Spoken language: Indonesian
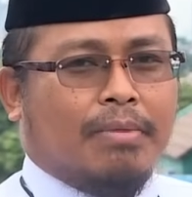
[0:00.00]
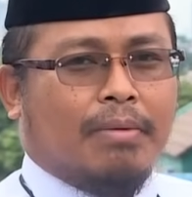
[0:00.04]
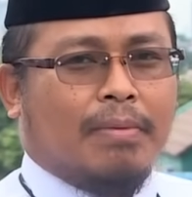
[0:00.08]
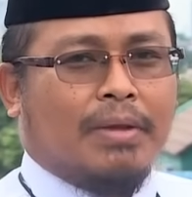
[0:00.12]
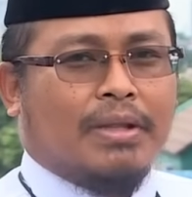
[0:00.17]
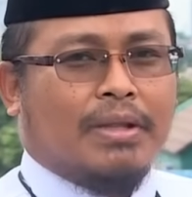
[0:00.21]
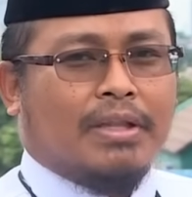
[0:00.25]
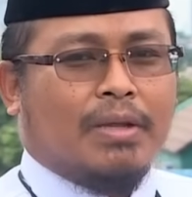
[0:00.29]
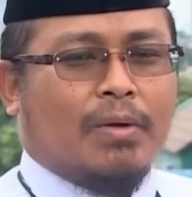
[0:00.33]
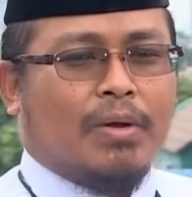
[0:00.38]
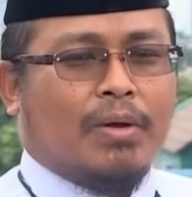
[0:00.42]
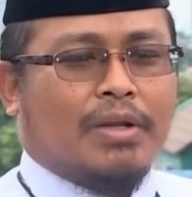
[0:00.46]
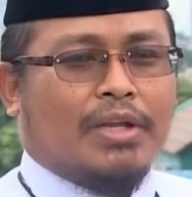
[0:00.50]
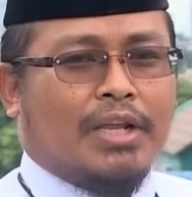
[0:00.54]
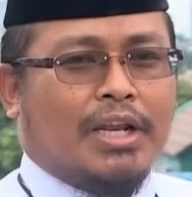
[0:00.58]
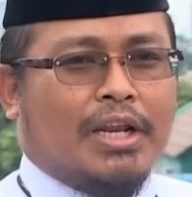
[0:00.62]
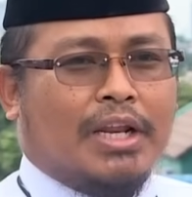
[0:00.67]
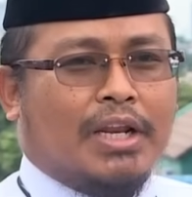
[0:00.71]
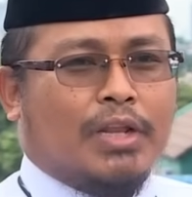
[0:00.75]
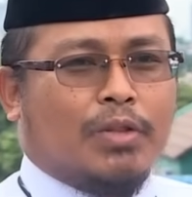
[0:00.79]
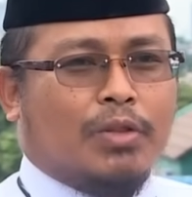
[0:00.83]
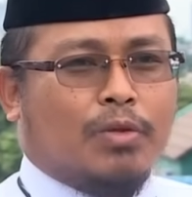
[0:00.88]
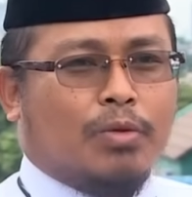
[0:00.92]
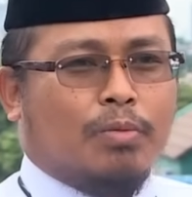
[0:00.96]
pemantauan
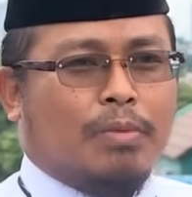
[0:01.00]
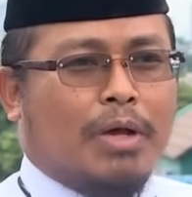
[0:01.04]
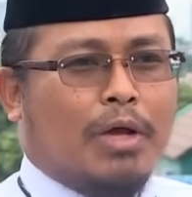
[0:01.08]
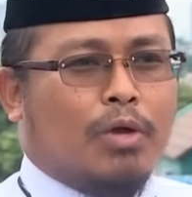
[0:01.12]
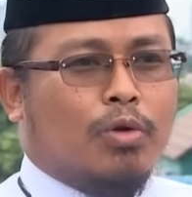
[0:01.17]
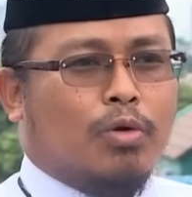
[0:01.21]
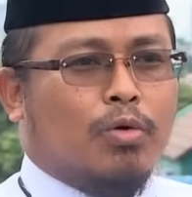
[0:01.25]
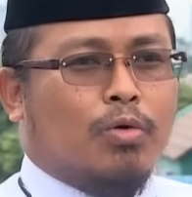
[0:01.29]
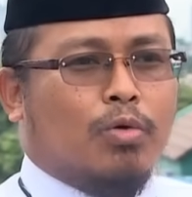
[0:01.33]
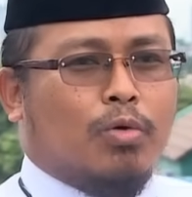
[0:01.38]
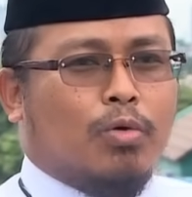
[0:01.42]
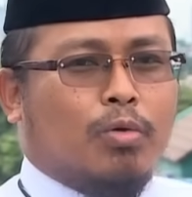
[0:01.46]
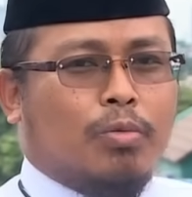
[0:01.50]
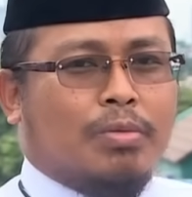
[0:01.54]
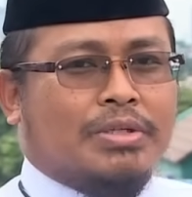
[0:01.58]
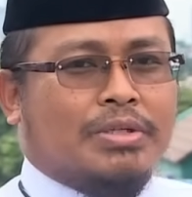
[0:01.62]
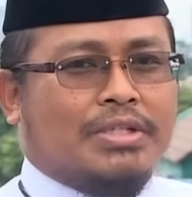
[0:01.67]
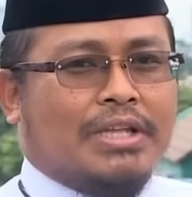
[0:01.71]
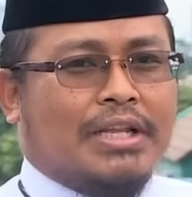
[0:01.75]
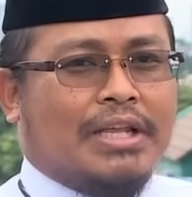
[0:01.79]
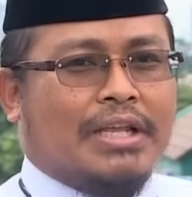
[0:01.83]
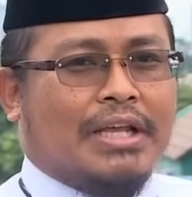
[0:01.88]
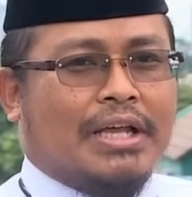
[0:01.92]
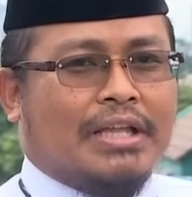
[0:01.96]
hilal itu baru
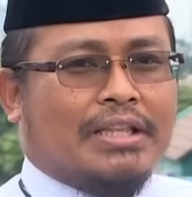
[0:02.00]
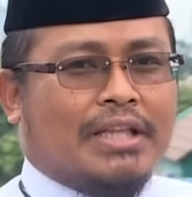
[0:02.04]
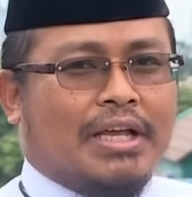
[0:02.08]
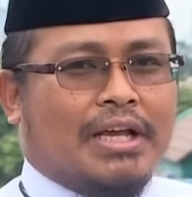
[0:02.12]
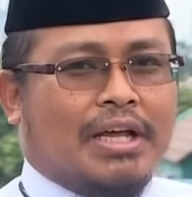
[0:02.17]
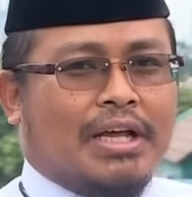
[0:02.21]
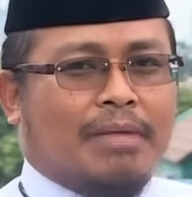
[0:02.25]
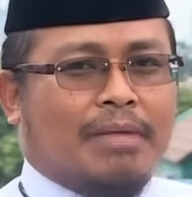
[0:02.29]
bisa dikatakan